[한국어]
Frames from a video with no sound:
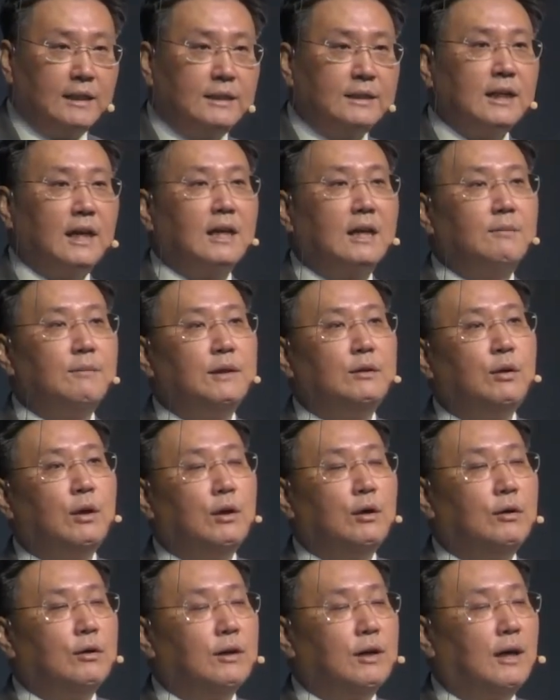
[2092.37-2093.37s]
사람이
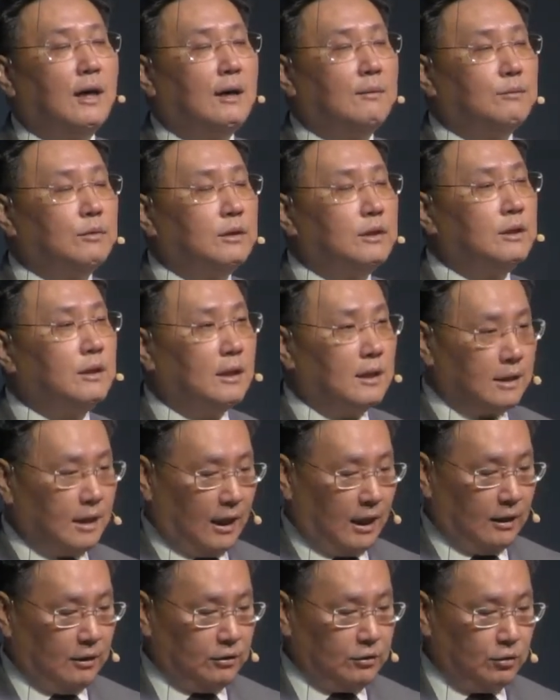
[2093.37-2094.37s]
되어야 함을
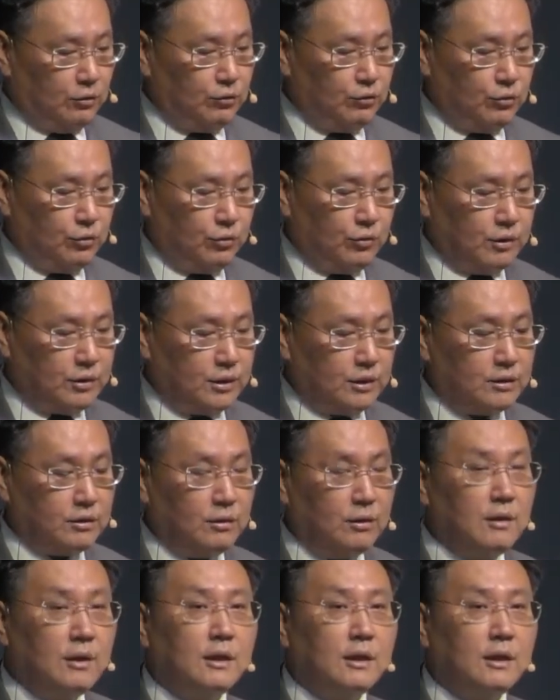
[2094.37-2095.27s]
가르쳐 주는 것이죠.